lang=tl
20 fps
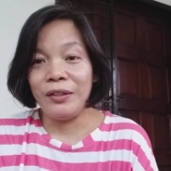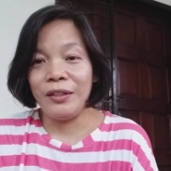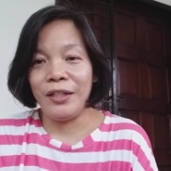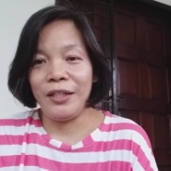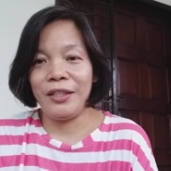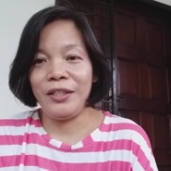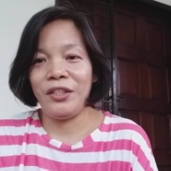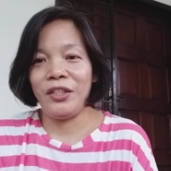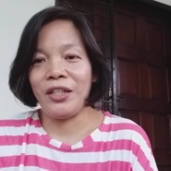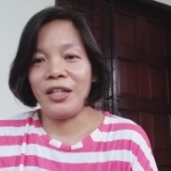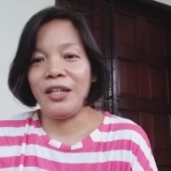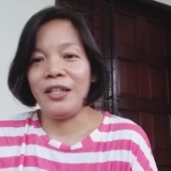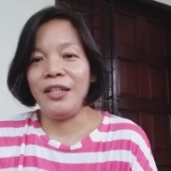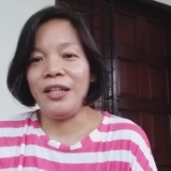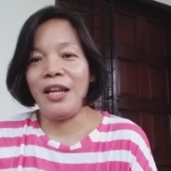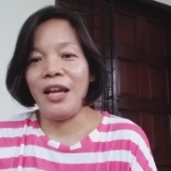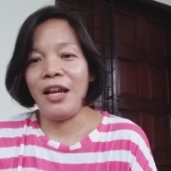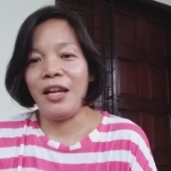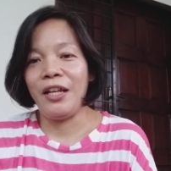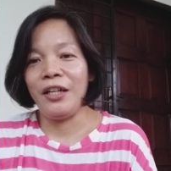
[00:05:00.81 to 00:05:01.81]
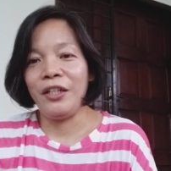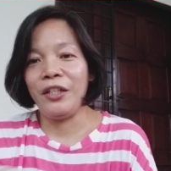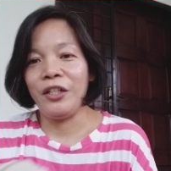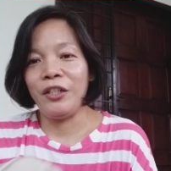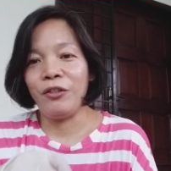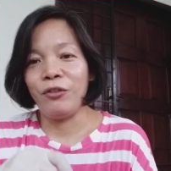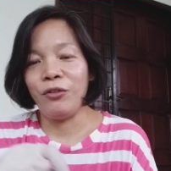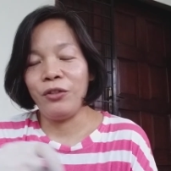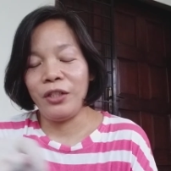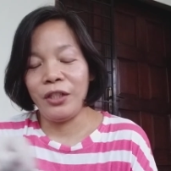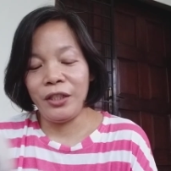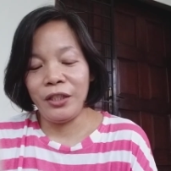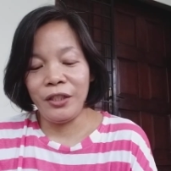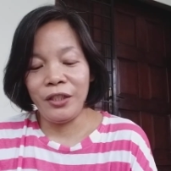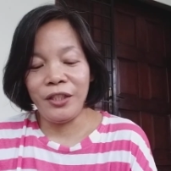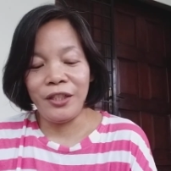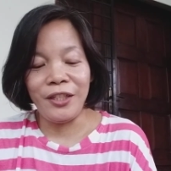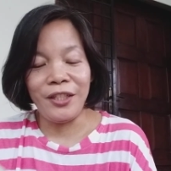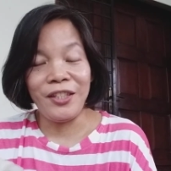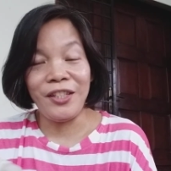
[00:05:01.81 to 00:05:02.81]
At tsaka nilalagyan ko
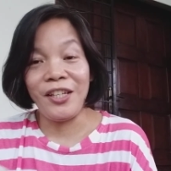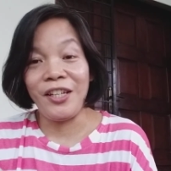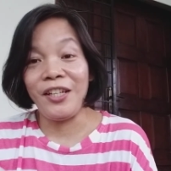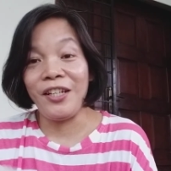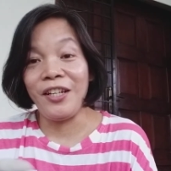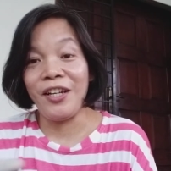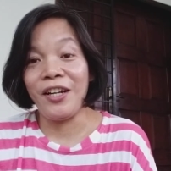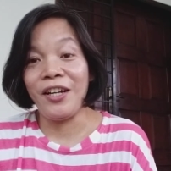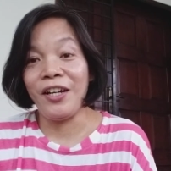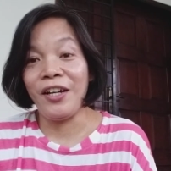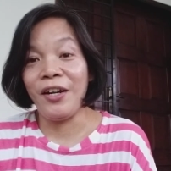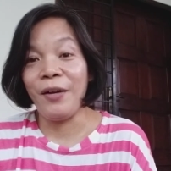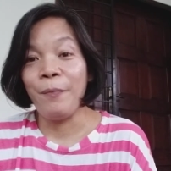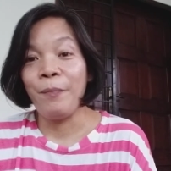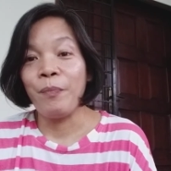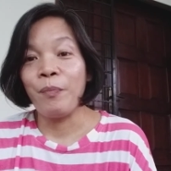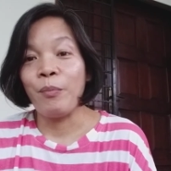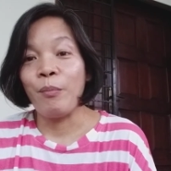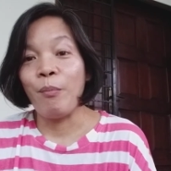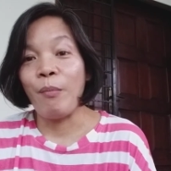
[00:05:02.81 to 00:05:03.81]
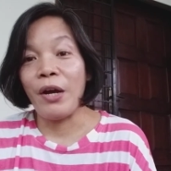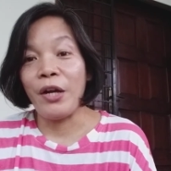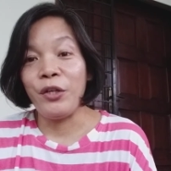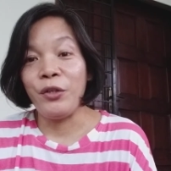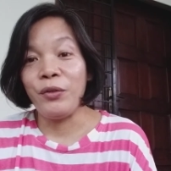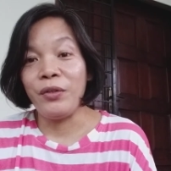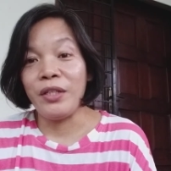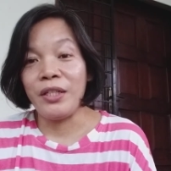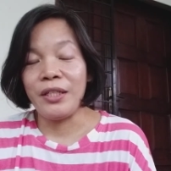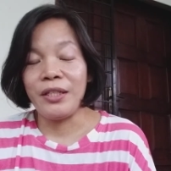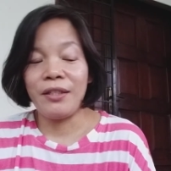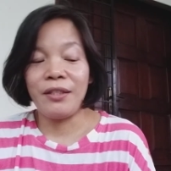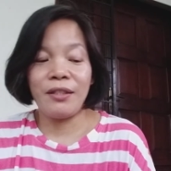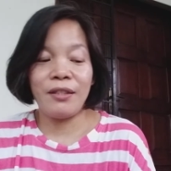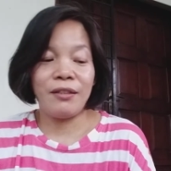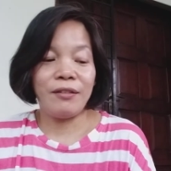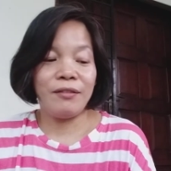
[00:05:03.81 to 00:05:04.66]
ng dressing na mayonnaise.